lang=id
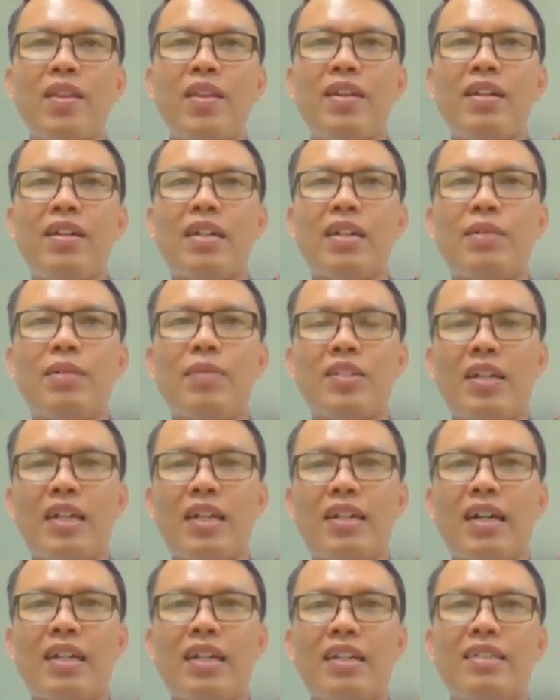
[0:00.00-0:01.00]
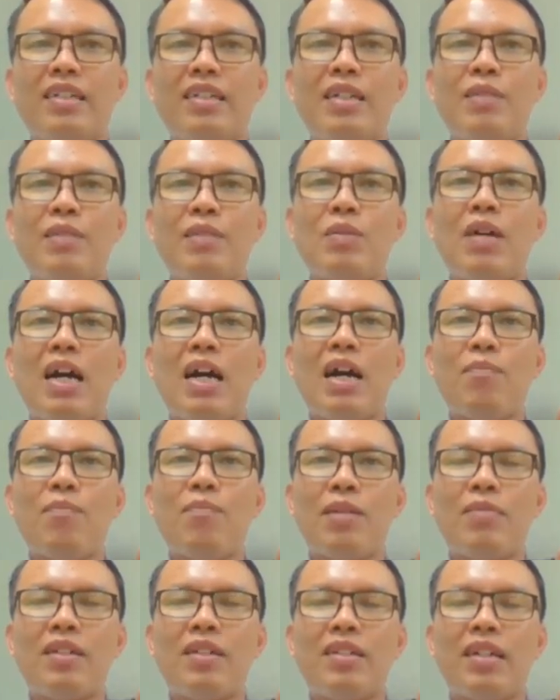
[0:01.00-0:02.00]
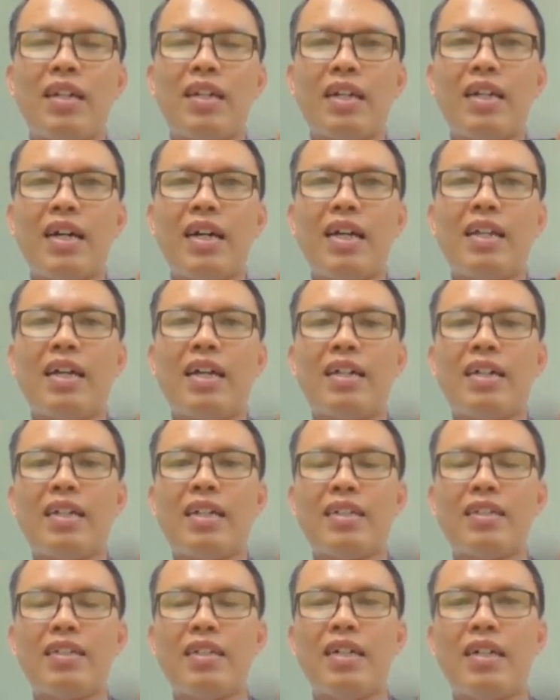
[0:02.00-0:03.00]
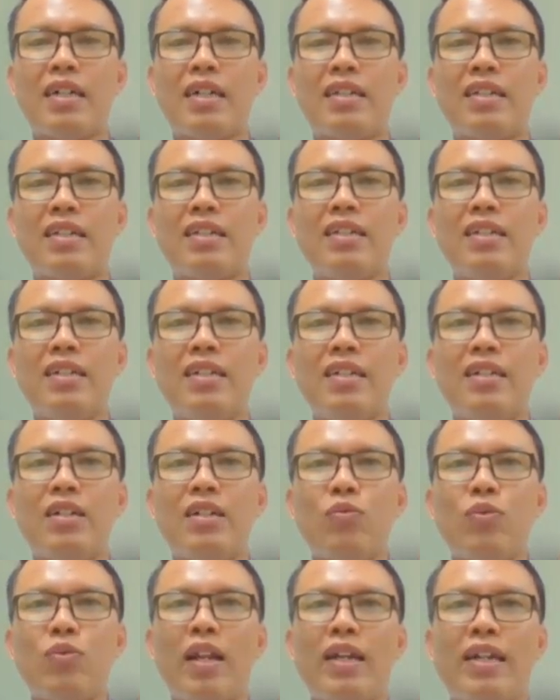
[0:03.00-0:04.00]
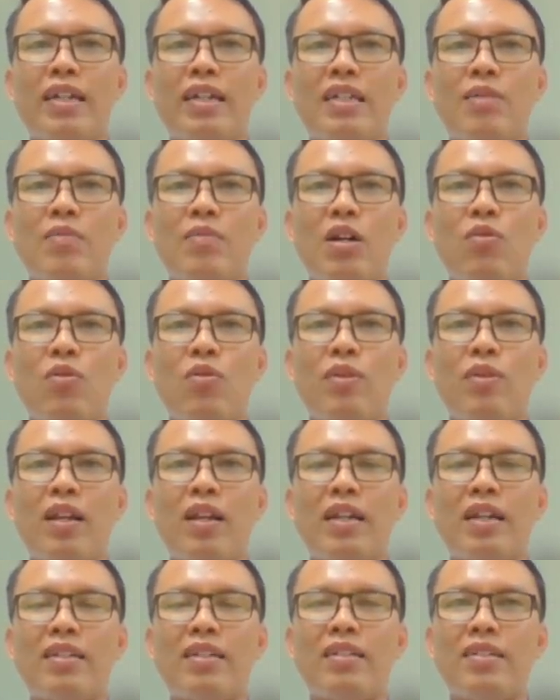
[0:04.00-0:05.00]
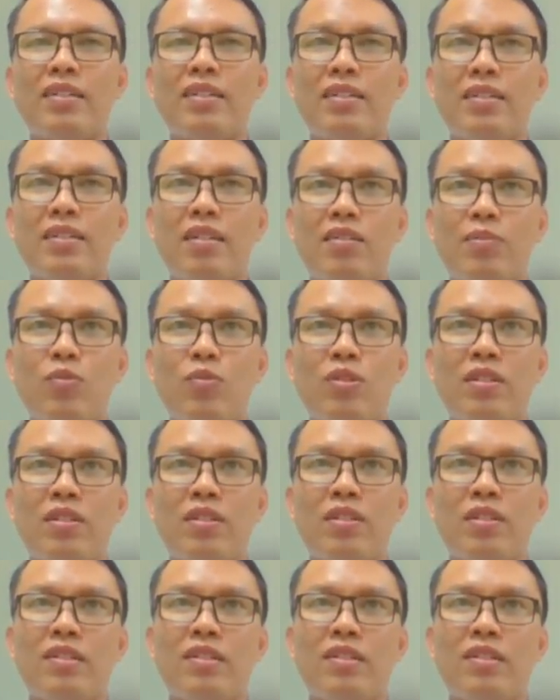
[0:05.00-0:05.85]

eh, masyarakat jadi pemahaman masyarakat akan kesadaran wilayahnya bahwa wilayah tersebut